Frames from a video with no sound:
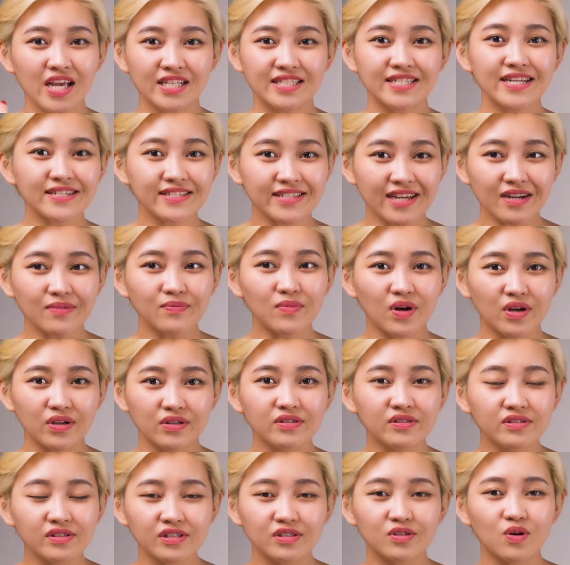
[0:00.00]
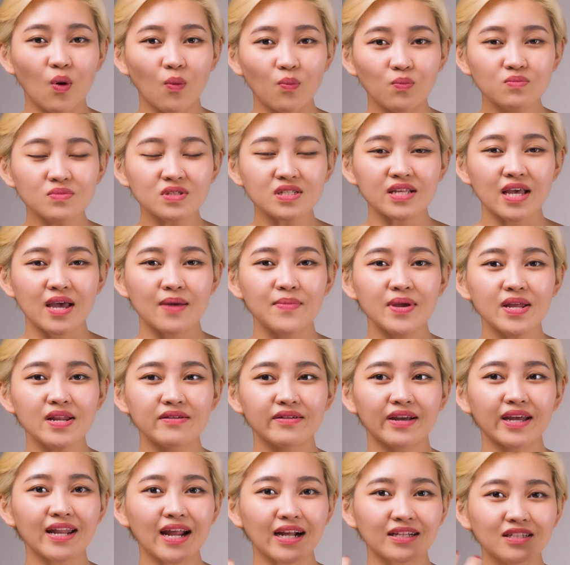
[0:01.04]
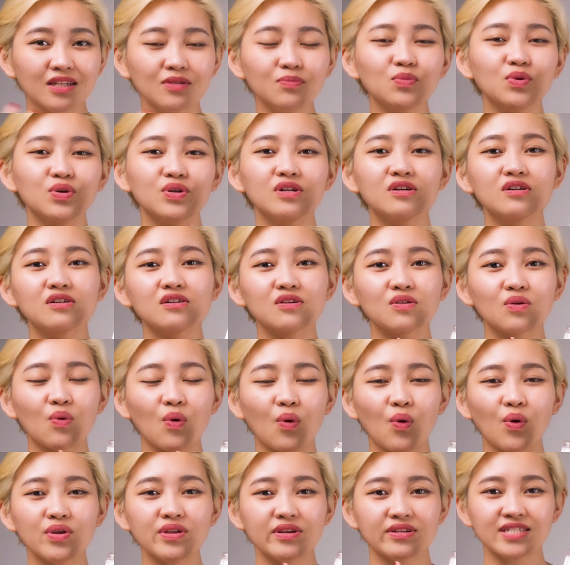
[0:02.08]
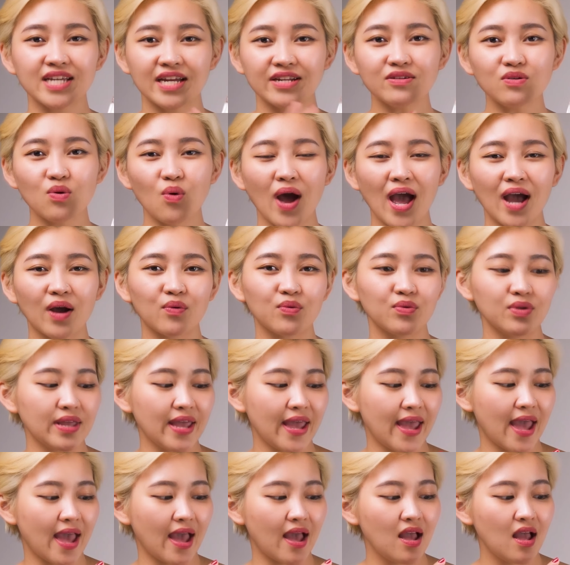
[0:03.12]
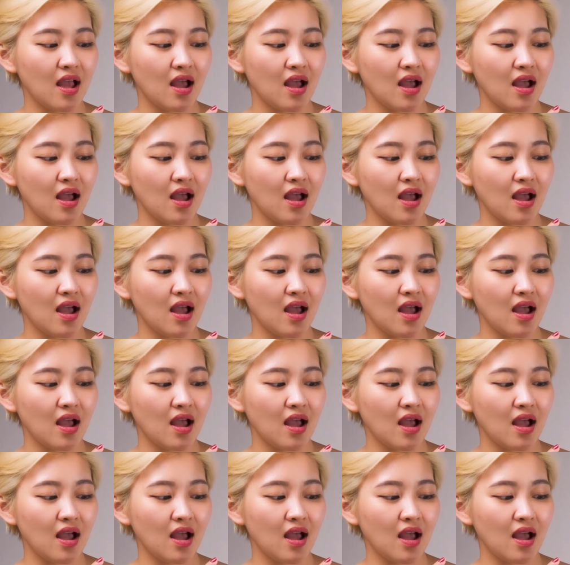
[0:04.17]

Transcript: thì chắc chắn mọi người cũng sẽ biết được cái đặc tính mùi hương của những chai nước hoa của nhà